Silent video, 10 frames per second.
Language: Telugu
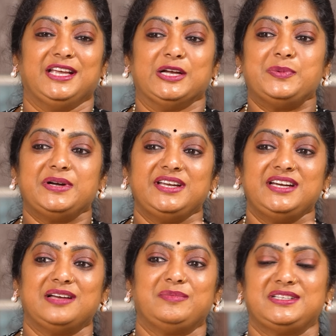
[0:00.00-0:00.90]
ఎగుబడి ఈ
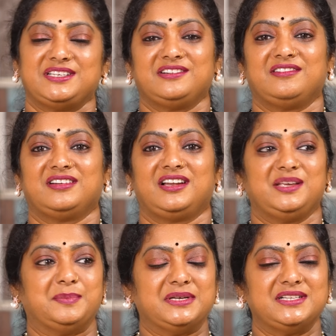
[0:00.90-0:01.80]
డైమండ్స్ సెట్
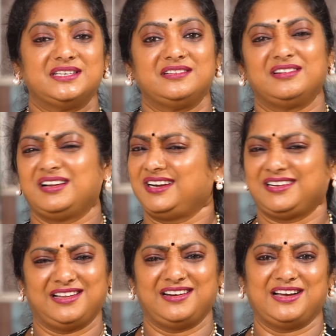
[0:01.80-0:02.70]
కొనాలి ఈ పర్ల్ సెట్ కొనాలి
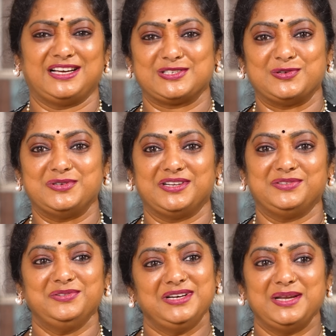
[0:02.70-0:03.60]
అట్లా నాకు అసలు ఉండదు